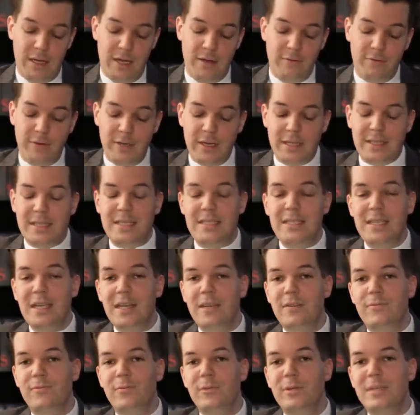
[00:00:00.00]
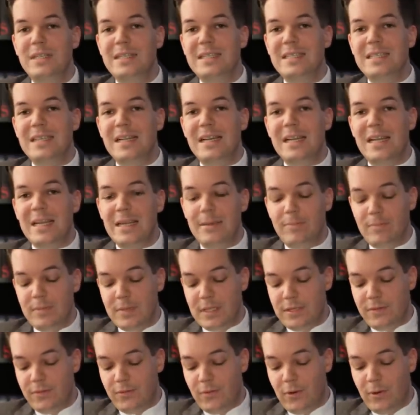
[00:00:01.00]
Finanziert wird diese
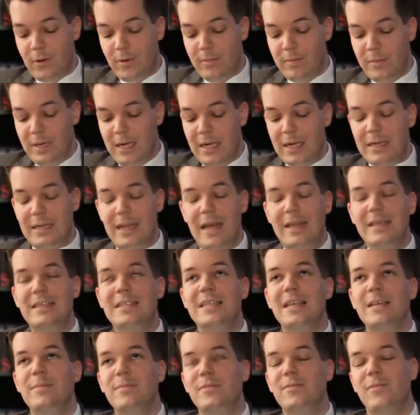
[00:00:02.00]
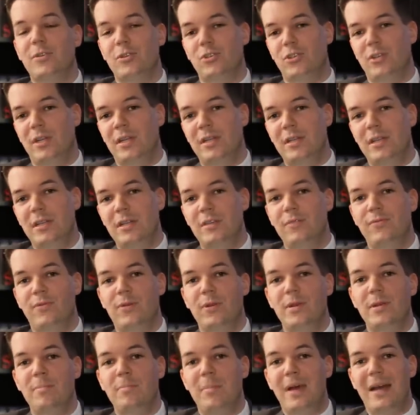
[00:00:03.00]
Lebensform dann selbstverständlich
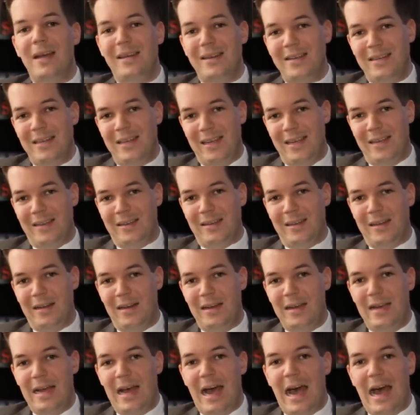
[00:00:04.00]
von dem Ernährer.